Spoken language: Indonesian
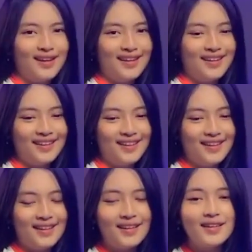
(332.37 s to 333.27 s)
Bro Pasta
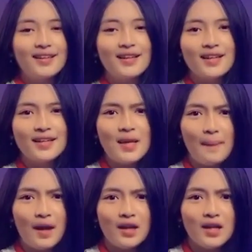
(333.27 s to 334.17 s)
sebenarnya ngerasa
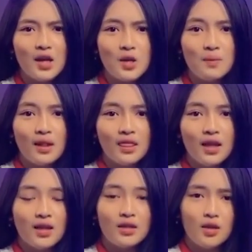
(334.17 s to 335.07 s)
fine-fine aja sama
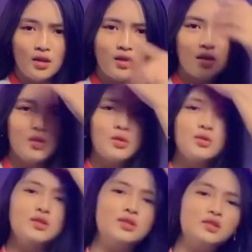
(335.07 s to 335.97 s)
konten joget-joget.
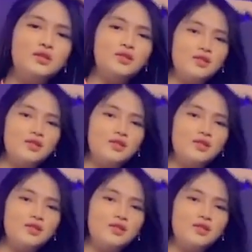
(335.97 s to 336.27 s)
Tapi